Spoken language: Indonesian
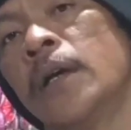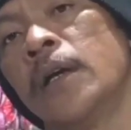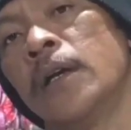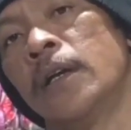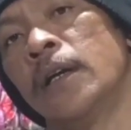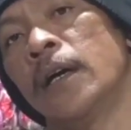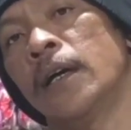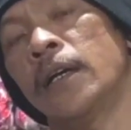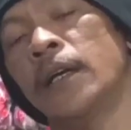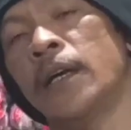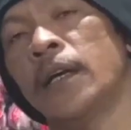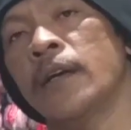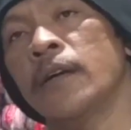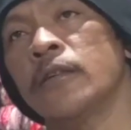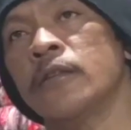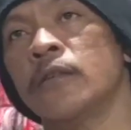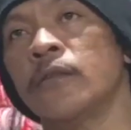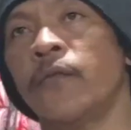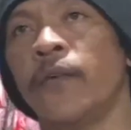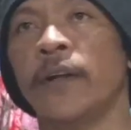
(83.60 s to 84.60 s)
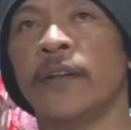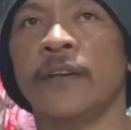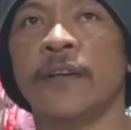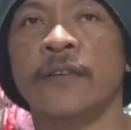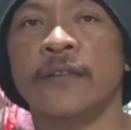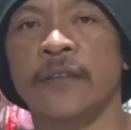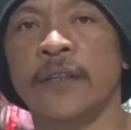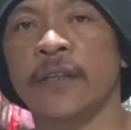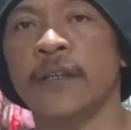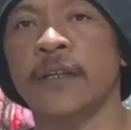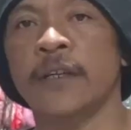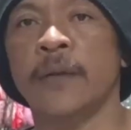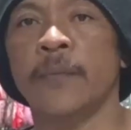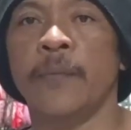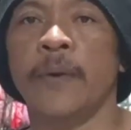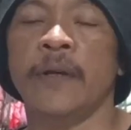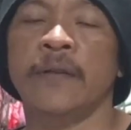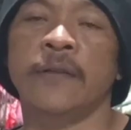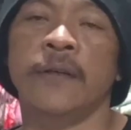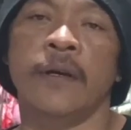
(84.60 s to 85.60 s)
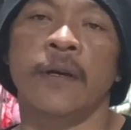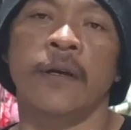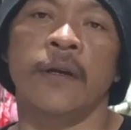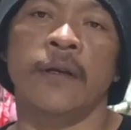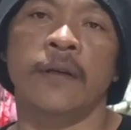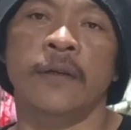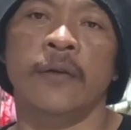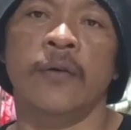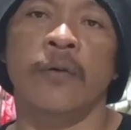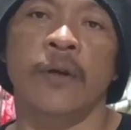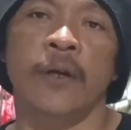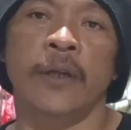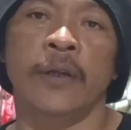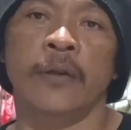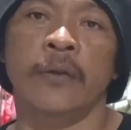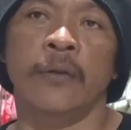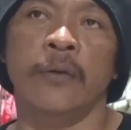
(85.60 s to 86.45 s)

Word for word: dengan harga cukup fantastik dipasarkan oleh